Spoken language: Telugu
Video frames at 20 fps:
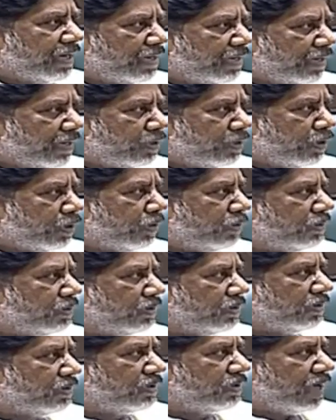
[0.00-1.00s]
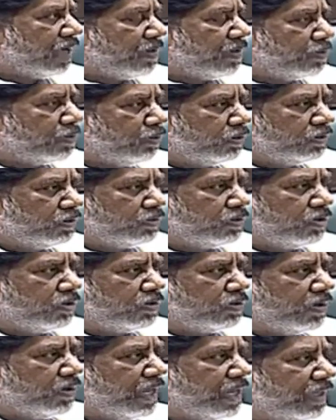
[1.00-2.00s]
మరి నిధులు
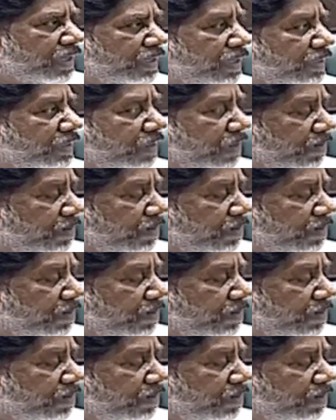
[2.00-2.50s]
సమకూర్చుకోవటం అనేది